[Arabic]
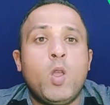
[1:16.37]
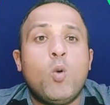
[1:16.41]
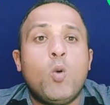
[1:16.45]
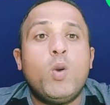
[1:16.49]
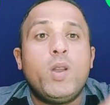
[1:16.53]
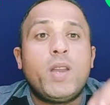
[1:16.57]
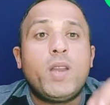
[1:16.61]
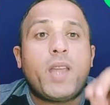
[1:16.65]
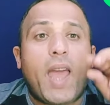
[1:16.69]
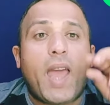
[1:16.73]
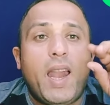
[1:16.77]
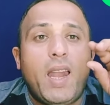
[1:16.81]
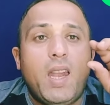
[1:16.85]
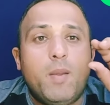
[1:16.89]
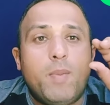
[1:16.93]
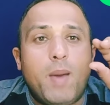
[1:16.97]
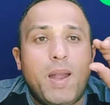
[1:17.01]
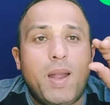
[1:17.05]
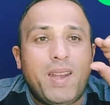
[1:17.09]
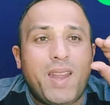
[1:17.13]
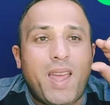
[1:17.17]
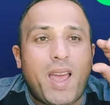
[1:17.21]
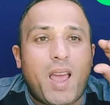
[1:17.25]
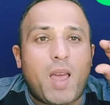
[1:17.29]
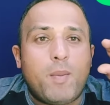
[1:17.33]
ونخلي
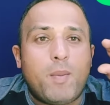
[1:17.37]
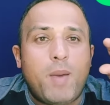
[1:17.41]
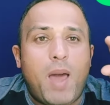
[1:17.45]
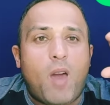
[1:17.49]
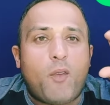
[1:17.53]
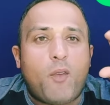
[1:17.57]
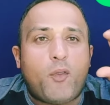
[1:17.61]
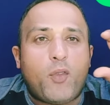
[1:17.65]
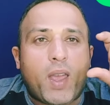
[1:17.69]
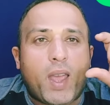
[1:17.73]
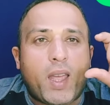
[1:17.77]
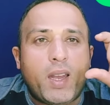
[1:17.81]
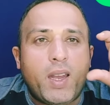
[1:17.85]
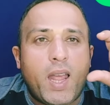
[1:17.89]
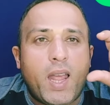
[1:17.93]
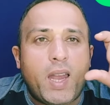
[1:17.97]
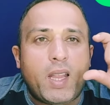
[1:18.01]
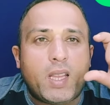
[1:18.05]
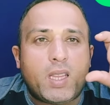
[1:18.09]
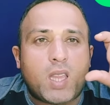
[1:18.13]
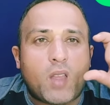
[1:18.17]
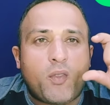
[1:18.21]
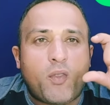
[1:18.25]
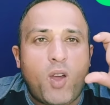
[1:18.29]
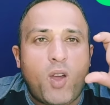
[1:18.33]
بالنا يا جماعه في خلال
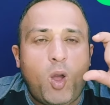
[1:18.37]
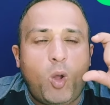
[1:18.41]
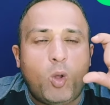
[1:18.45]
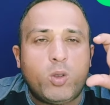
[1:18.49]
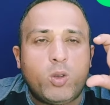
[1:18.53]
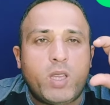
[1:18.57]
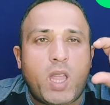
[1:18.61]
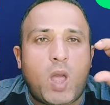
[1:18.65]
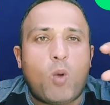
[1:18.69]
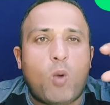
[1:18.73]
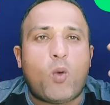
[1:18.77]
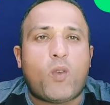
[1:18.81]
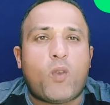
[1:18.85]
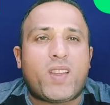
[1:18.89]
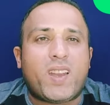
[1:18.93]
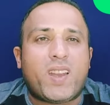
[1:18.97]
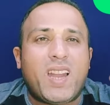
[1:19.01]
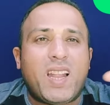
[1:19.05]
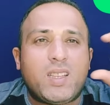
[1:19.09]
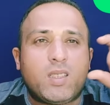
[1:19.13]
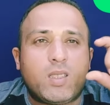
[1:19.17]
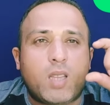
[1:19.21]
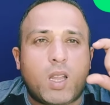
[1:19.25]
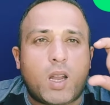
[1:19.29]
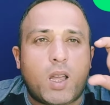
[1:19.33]
التفاعل ده وفي
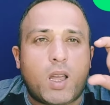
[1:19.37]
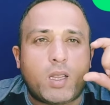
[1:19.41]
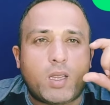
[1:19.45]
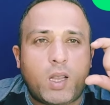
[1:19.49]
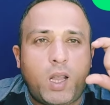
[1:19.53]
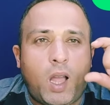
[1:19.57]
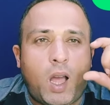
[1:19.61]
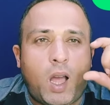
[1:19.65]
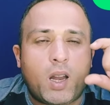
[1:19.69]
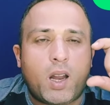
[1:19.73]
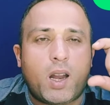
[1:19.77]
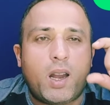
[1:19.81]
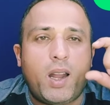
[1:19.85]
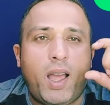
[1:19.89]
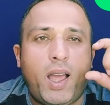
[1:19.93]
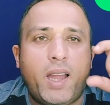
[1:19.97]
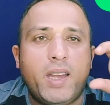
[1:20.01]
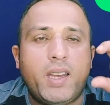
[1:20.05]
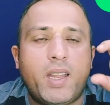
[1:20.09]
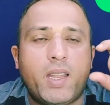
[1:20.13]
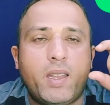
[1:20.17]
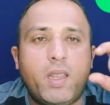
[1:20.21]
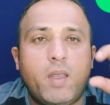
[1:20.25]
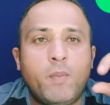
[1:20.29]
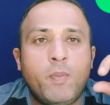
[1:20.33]
خلال درجه الحراره
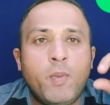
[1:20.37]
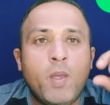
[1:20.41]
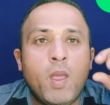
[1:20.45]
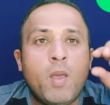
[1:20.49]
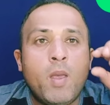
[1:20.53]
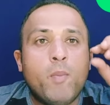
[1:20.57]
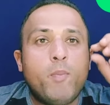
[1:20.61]
العاليه دي